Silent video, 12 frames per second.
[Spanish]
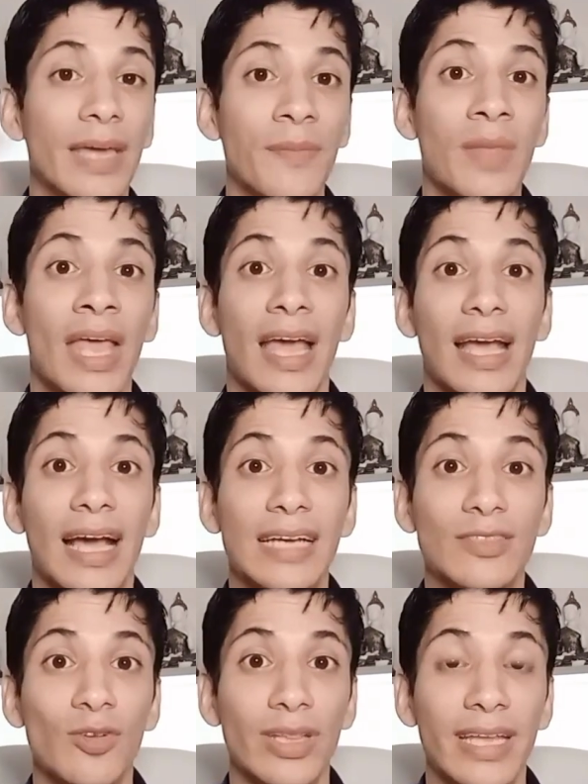de
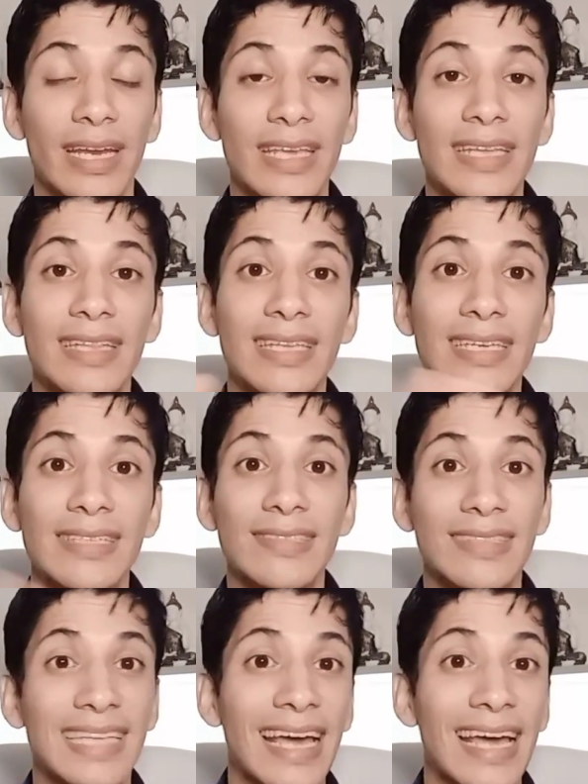gastroenteritis,